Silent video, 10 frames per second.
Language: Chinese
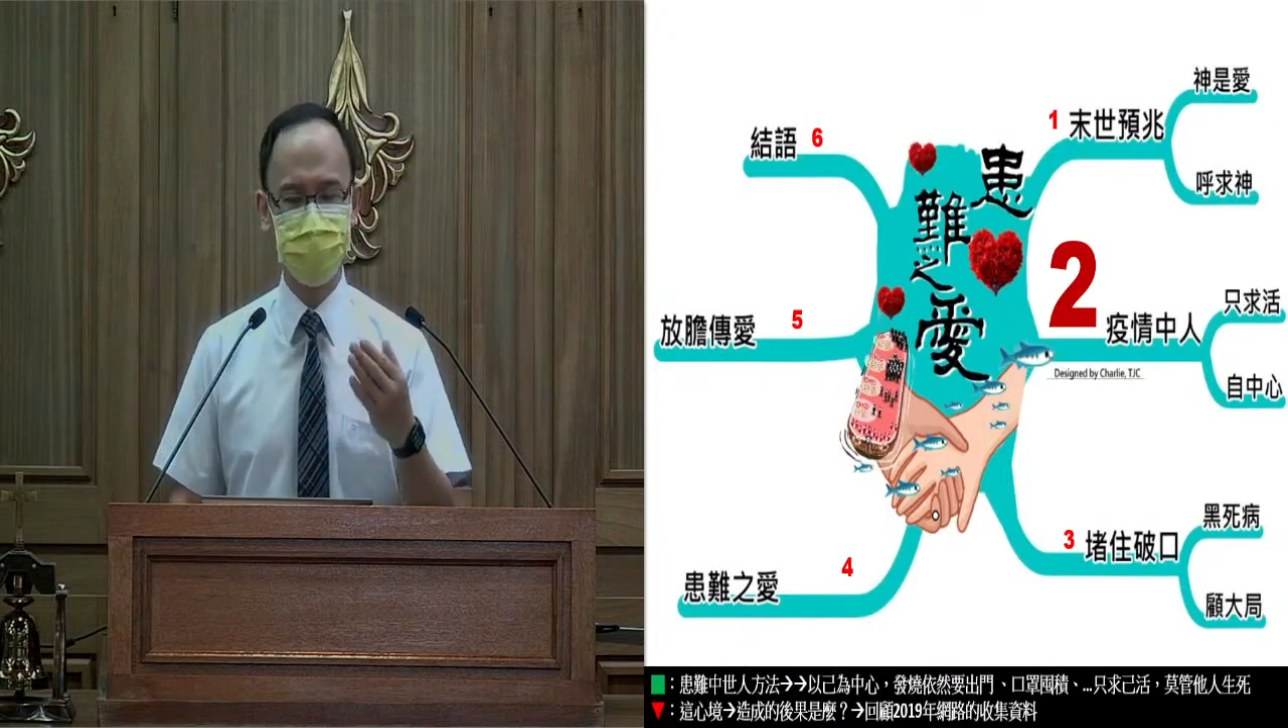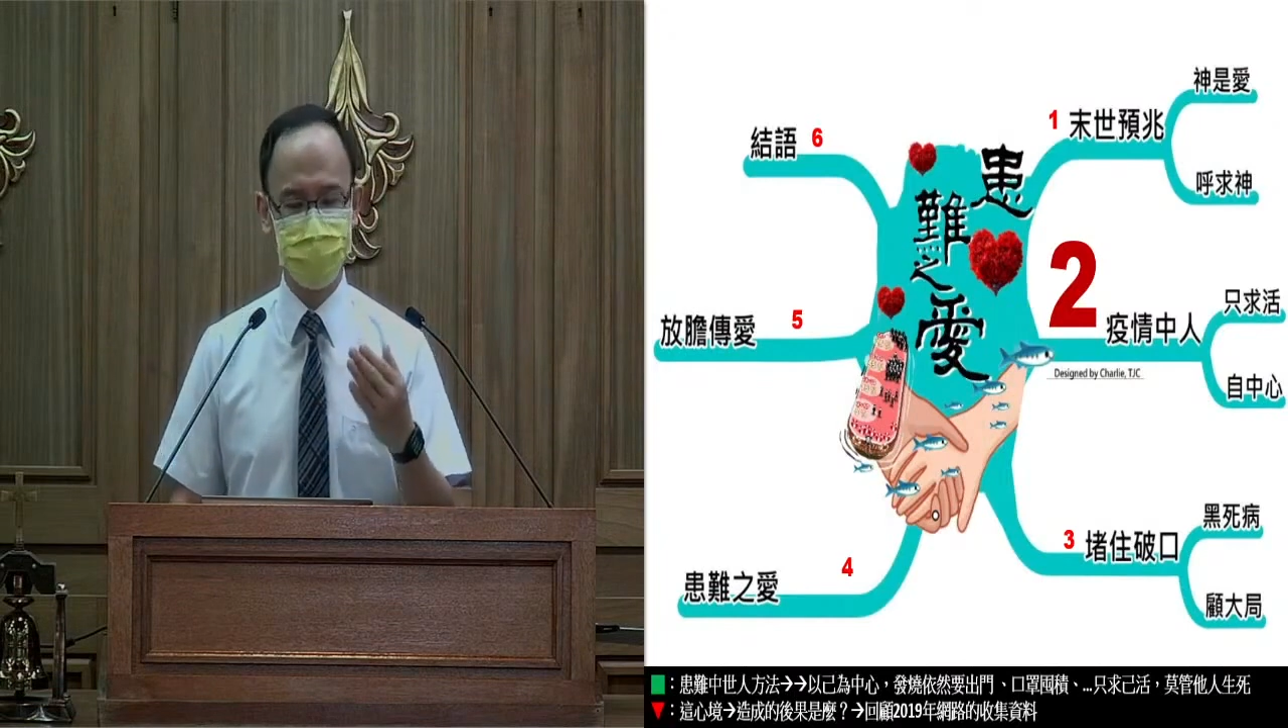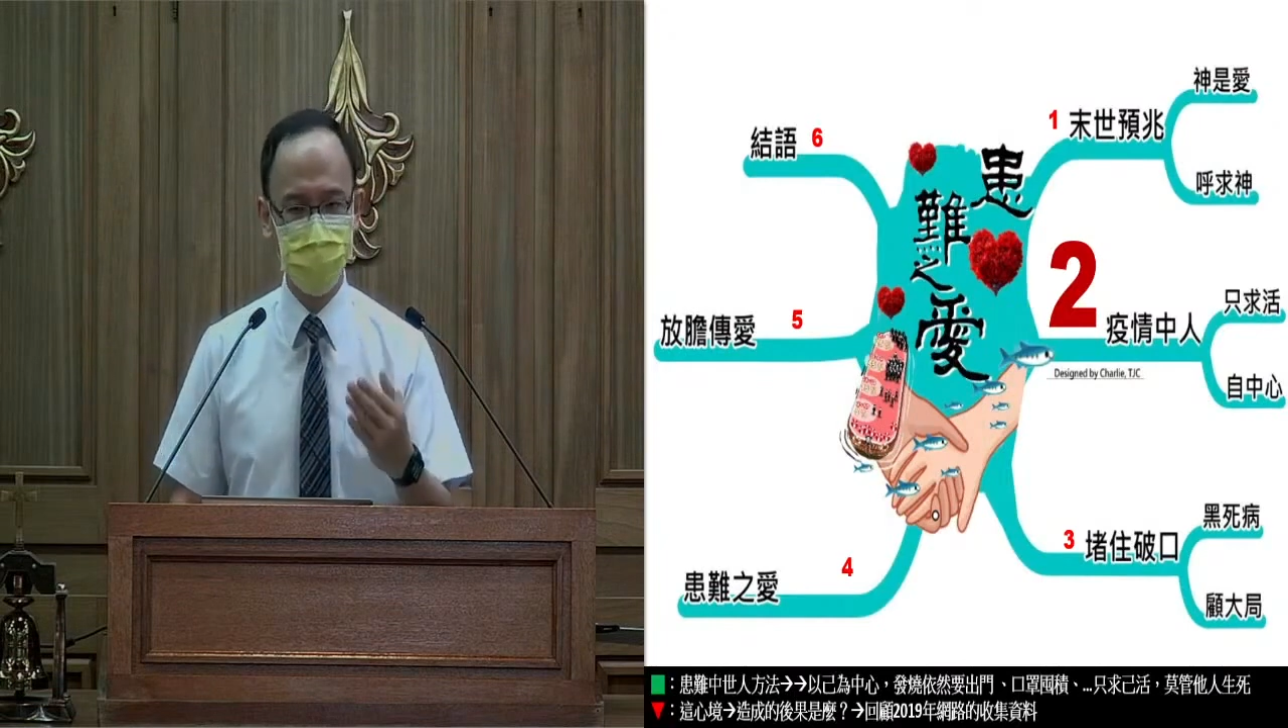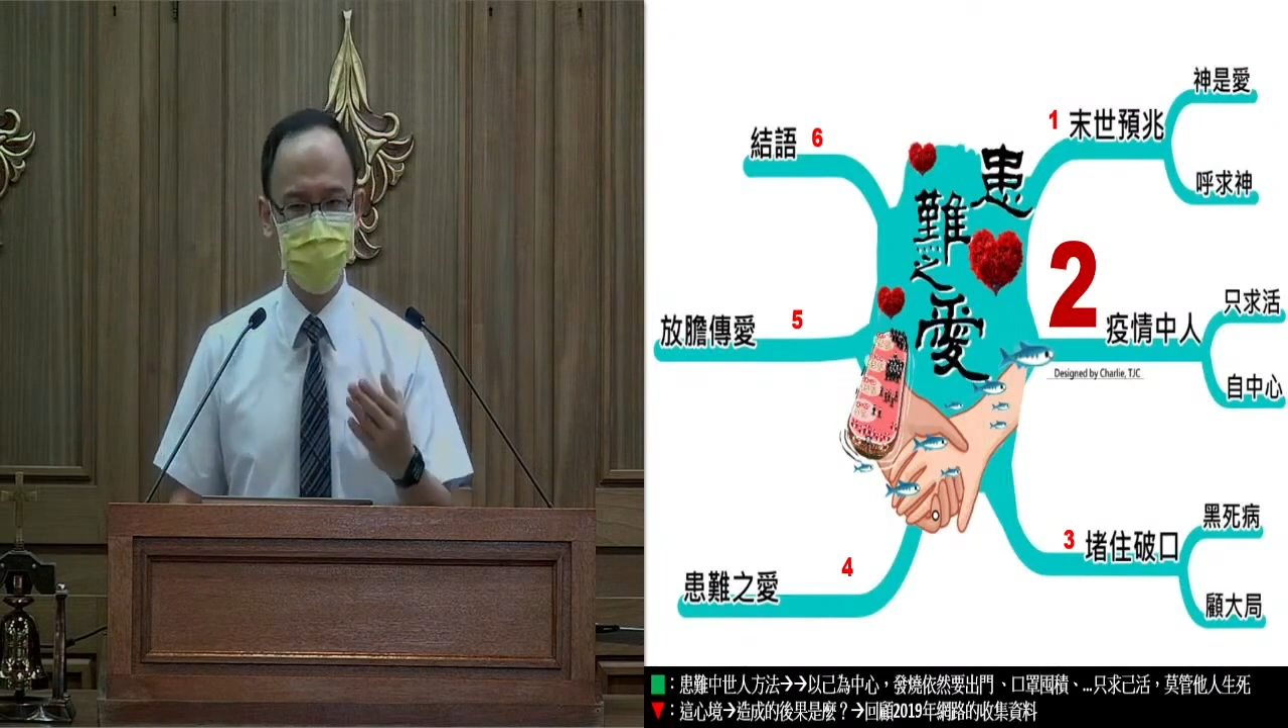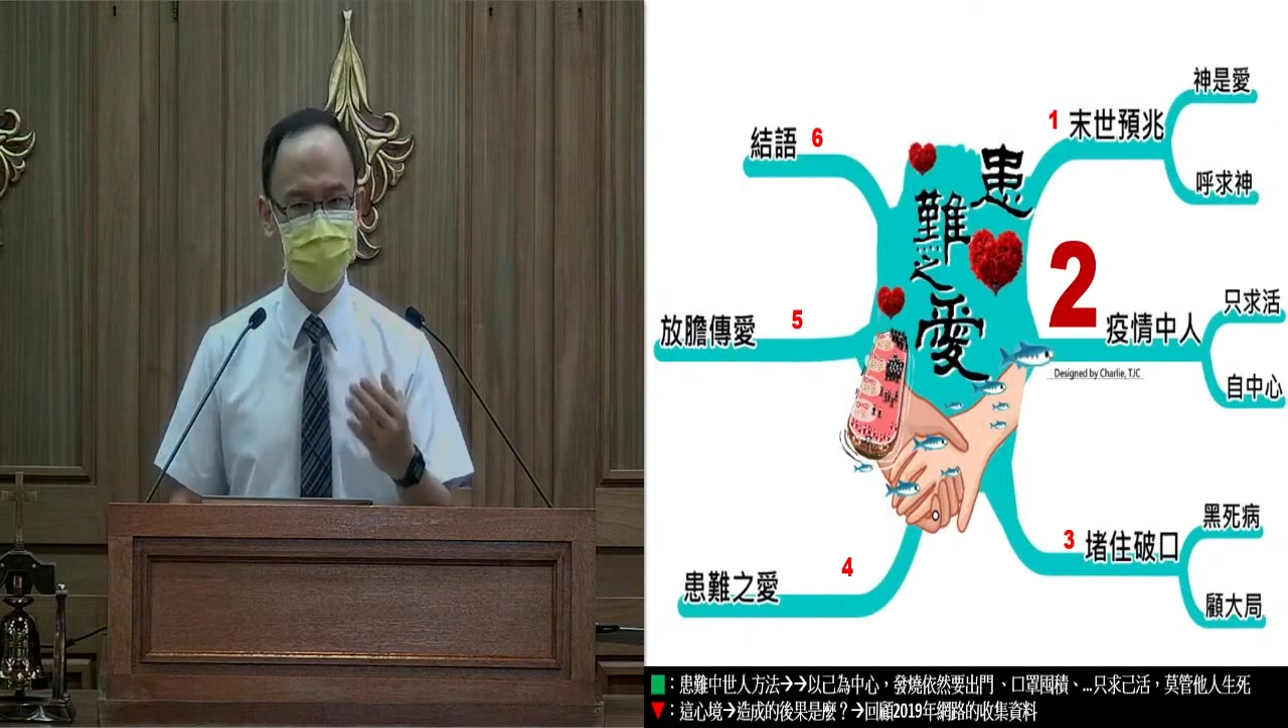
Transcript: 风